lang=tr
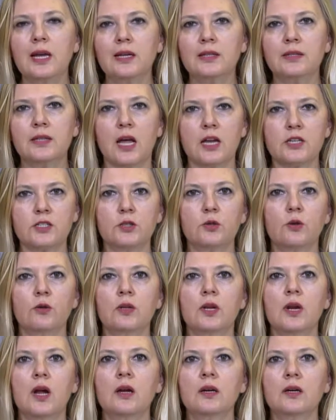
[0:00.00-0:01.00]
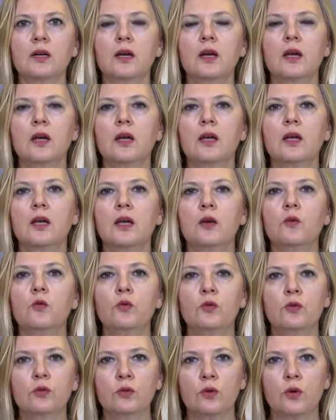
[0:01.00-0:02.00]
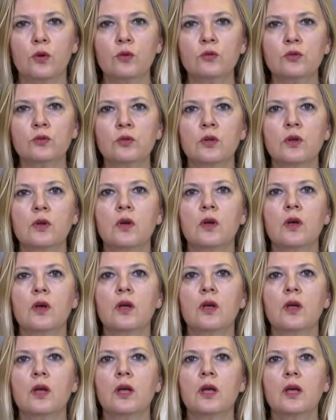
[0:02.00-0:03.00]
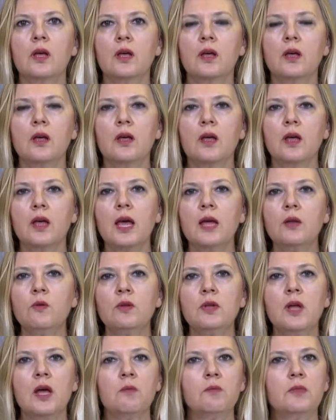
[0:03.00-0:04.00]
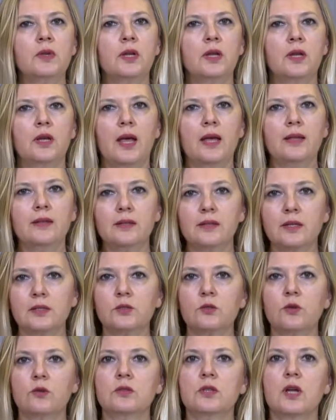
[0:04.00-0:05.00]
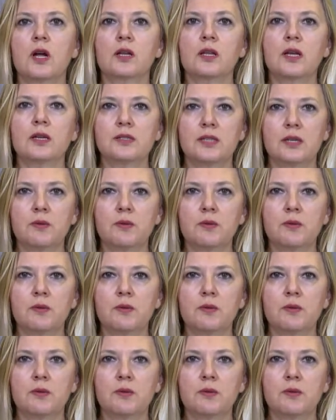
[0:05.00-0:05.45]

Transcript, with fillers: ilk tercih olarak e, uyguluyoruz. E, en önemli endikasyonlardan,